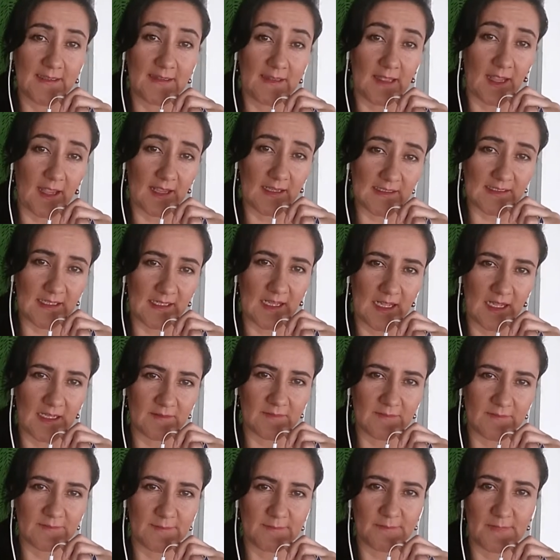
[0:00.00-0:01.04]

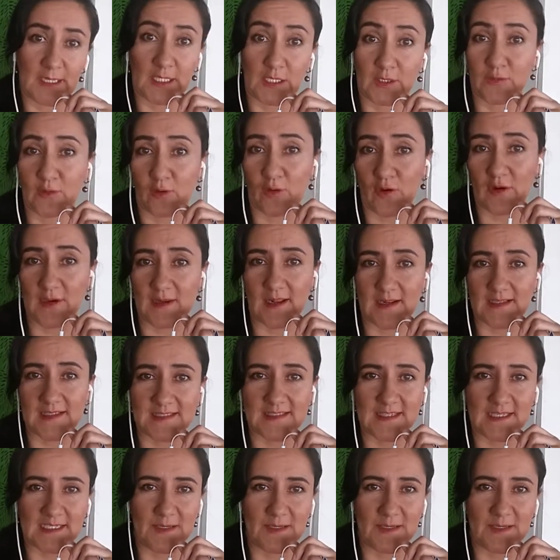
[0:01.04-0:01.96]
Tesla, McDonald's?